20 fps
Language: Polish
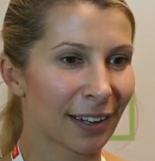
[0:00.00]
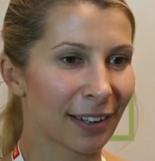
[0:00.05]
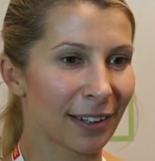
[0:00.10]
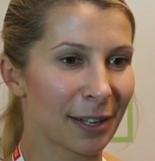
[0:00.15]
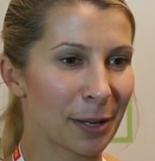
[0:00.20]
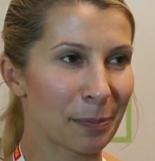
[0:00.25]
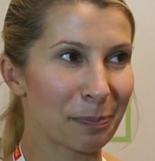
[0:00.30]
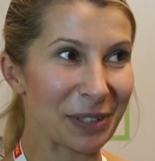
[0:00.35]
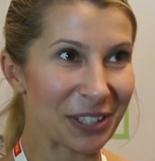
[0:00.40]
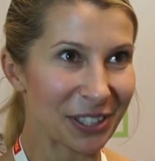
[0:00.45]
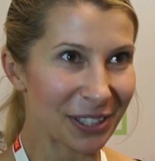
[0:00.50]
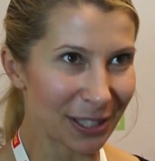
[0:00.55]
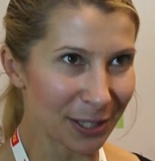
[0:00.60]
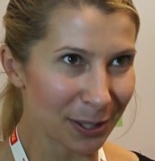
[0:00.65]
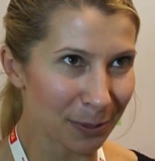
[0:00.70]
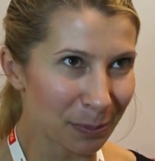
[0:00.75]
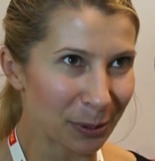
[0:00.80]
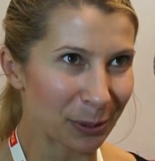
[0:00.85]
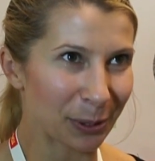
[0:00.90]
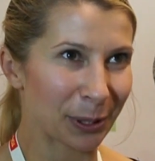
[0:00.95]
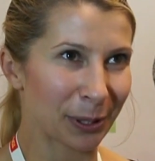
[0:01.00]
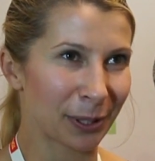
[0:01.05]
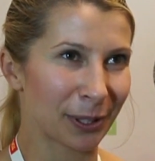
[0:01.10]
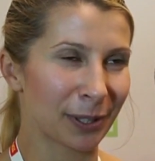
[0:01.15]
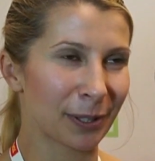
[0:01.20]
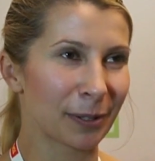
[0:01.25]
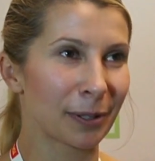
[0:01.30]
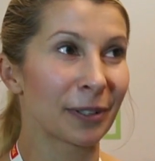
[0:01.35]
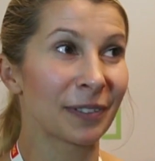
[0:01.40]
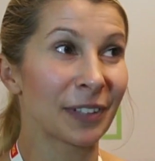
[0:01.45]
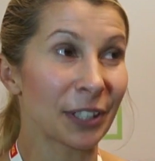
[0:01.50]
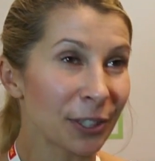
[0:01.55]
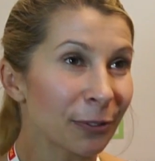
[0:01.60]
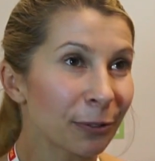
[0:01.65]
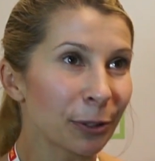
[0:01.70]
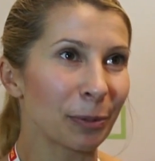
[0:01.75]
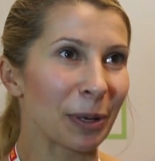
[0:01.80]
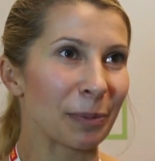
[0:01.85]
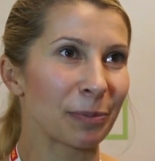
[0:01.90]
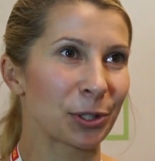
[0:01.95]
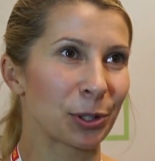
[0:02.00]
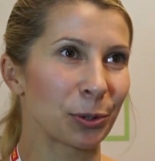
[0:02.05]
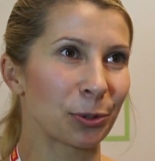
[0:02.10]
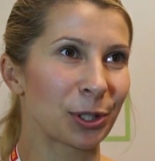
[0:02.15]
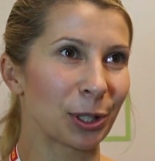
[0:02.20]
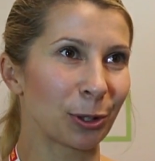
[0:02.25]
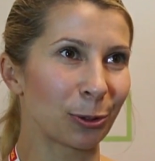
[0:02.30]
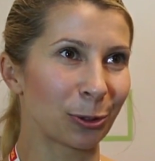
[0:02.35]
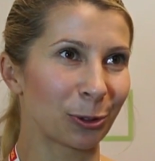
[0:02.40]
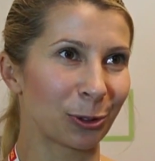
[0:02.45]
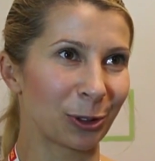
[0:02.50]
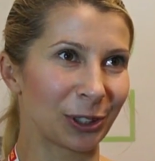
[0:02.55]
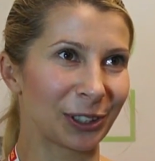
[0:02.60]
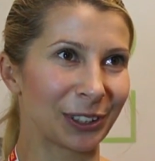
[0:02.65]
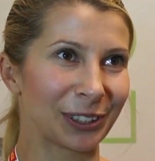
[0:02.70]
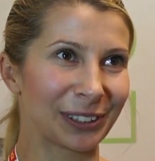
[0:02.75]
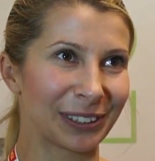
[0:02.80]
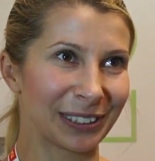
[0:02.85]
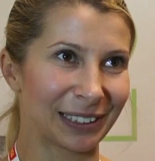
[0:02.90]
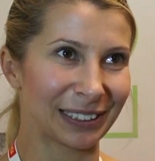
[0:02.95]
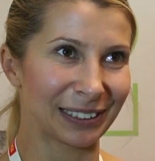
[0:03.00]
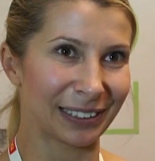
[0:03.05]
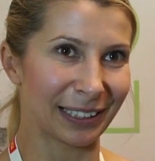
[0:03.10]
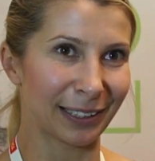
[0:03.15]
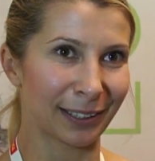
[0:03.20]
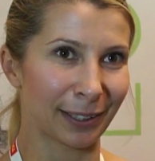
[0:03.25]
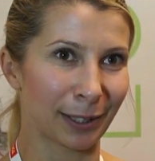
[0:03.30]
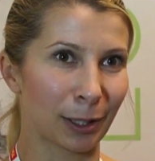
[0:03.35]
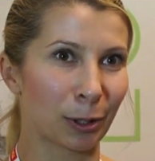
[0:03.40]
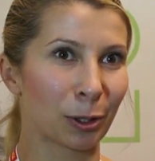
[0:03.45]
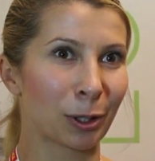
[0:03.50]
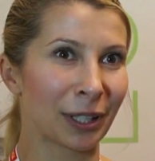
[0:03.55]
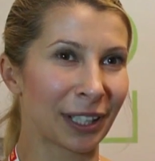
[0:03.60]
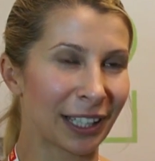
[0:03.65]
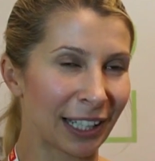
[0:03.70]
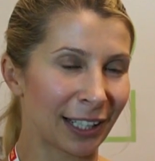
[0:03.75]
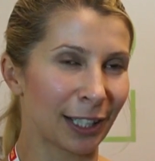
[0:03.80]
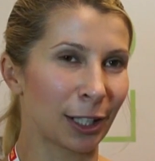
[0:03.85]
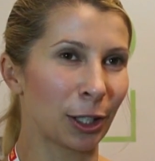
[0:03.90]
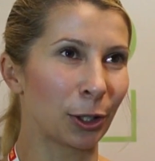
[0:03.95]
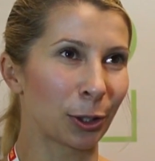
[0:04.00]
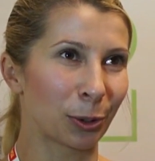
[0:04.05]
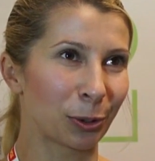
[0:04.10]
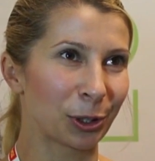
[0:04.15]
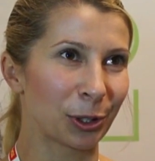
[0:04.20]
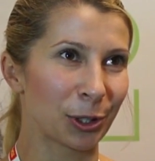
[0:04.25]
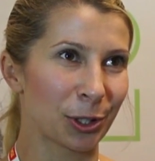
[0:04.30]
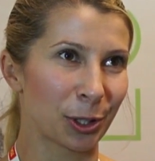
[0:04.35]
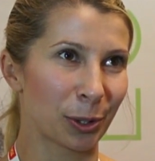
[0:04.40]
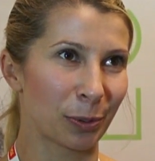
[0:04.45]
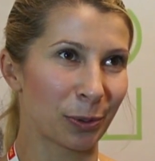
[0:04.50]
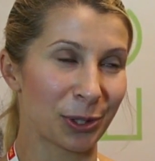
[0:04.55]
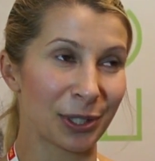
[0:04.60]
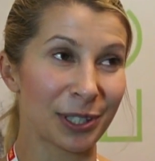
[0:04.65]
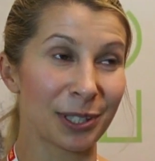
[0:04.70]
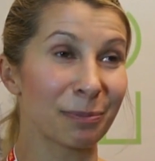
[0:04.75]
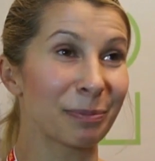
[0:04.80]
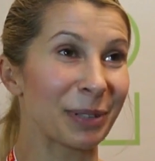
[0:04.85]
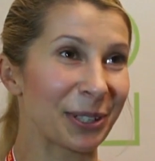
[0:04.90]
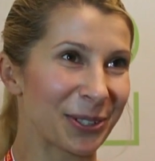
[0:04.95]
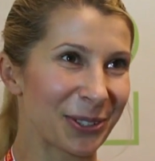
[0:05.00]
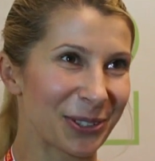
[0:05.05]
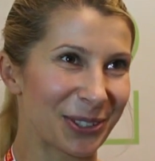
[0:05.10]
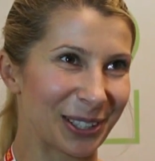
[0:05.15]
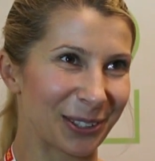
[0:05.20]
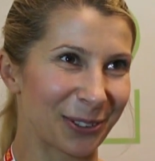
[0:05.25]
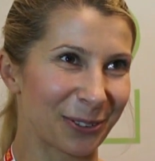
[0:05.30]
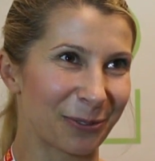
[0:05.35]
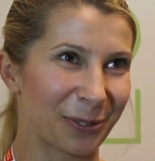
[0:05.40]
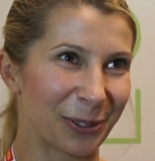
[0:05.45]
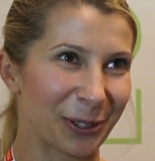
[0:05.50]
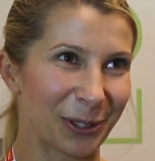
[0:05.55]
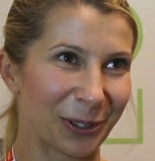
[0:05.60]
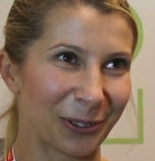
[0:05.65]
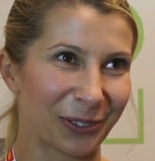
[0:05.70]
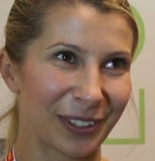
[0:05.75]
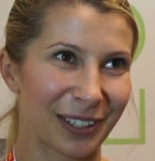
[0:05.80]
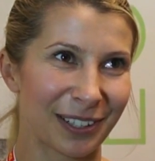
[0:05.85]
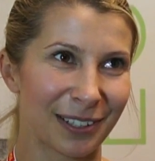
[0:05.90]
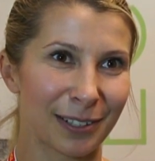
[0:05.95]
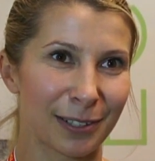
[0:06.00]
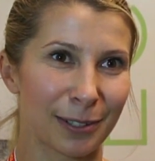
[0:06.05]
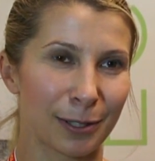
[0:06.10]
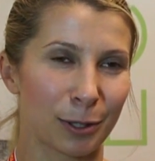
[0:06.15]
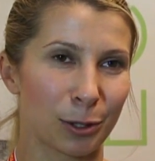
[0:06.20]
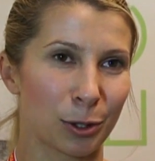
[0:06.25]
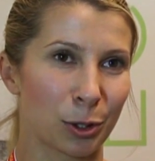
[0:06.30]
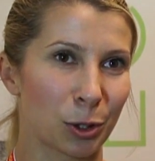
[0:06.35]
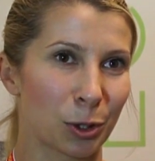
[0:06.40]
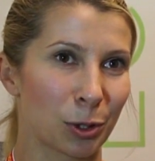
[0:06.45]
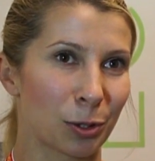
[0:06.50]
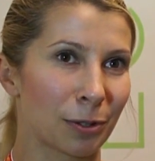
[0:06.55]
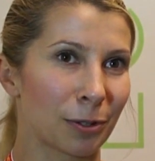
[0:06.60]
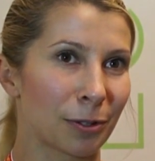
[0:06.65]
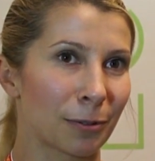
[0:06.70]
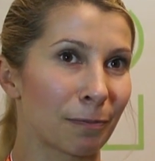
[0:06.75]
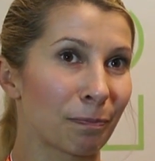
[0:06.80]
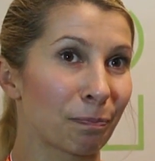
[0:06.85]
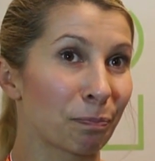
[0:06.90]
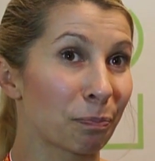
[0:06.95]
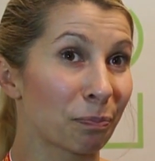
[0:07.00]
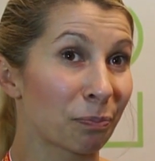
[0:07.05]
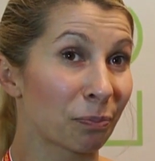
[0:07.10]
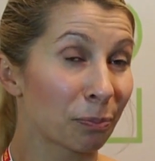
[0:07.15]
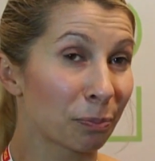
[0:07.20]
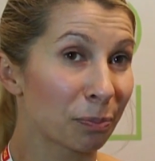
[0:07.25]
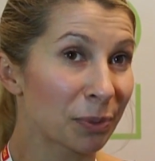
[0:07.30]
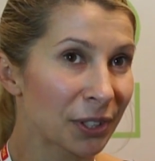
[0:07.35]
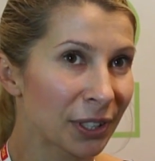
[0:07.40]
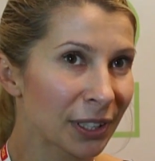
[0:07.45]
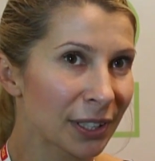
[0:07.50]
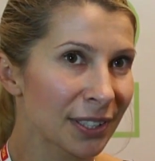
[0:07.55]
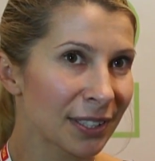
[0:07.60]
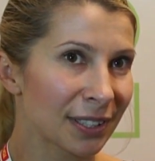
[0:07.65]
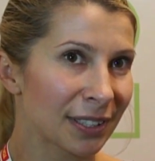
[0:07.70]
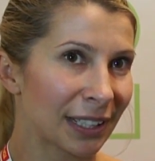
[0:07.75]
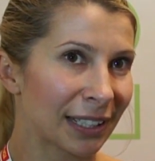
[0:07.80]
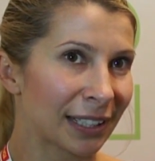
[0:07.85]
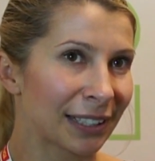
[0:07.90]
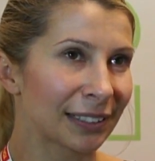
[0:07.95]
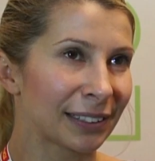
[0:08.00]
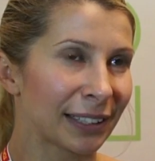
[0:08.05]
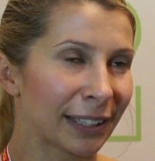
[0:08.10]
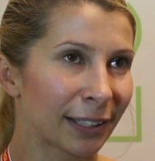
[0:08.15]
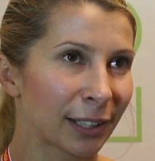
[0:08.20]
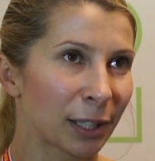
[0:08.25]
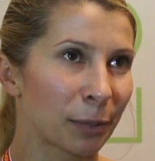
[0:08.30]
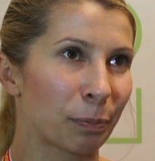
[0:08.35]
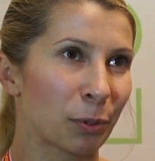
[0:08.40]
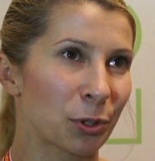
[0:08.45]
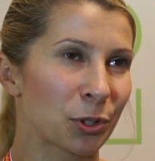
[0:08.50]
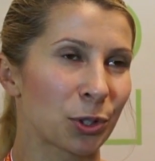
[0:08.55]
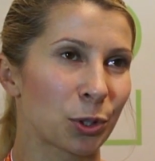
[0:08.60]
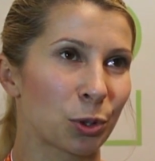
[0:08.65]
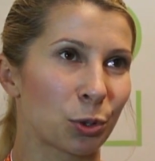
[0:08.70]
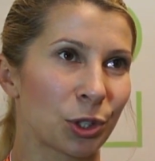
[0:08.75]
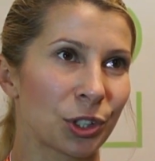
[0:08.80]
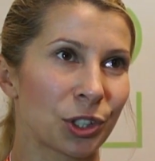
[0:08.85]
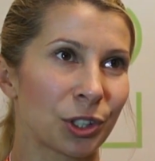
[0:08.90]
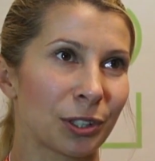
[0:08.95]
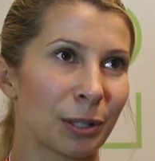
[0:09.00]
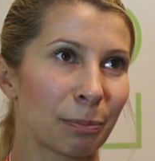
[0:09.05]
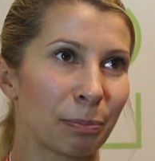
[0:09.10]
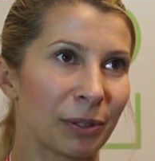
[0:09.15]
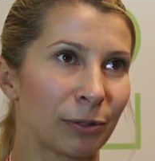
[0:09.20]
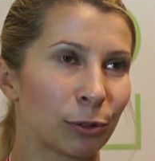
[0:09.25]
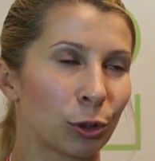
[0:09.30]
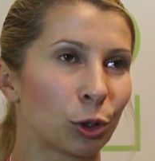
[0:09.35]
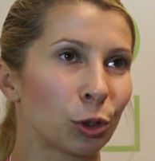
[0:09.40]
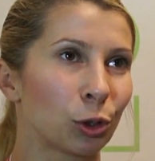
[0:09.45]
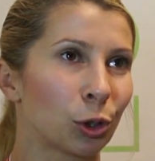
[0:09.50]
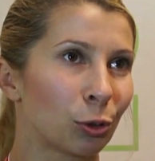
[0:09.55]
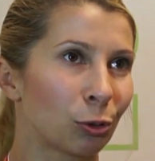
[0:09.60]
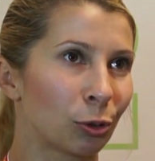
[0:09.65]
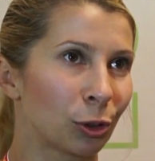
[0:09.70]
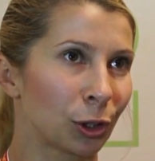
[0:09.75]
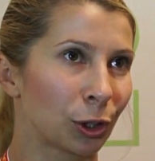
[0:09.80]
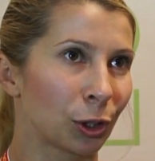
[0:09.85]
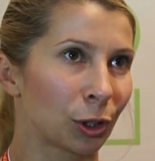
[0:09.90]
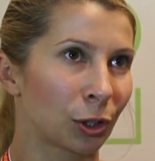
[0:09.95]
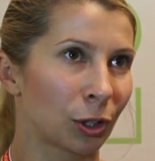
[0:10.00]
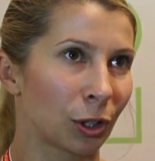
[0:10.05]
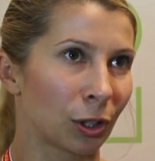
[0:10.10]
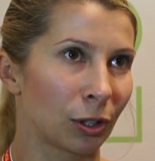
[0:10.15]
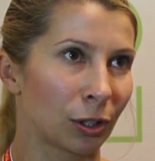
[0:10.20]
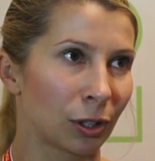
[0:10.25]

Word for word: E, pierwszy raz biorę, nasza firma bierze udział w tych targach Orły Dystrybucji. Jestem bardzo zadowolona. Przez takie targi pozyskuje się na pewno nowych